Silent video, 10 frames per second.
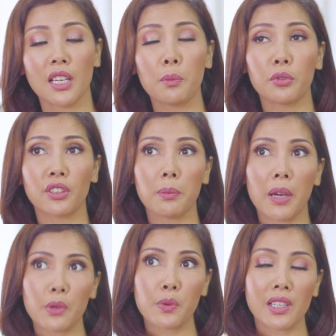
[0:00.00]
menjadi Putri
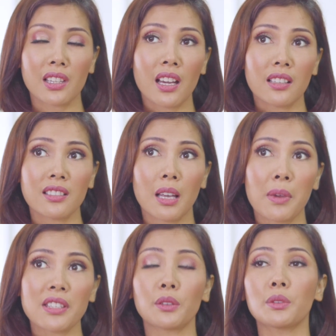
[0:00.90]
Pariwisata
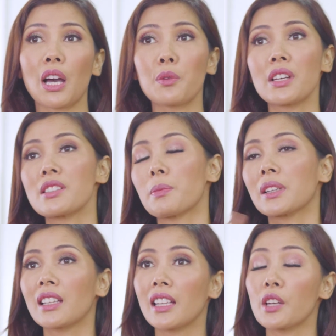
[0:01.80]
selama satu tahun dan
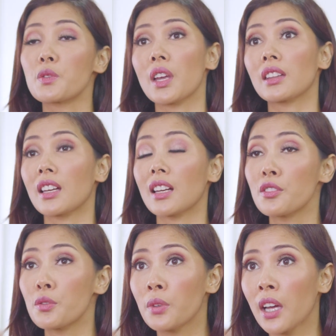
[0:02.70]
sempat keliling Nusantara
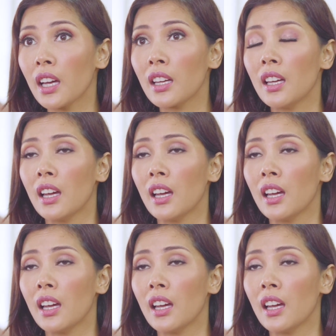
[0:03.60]
juga.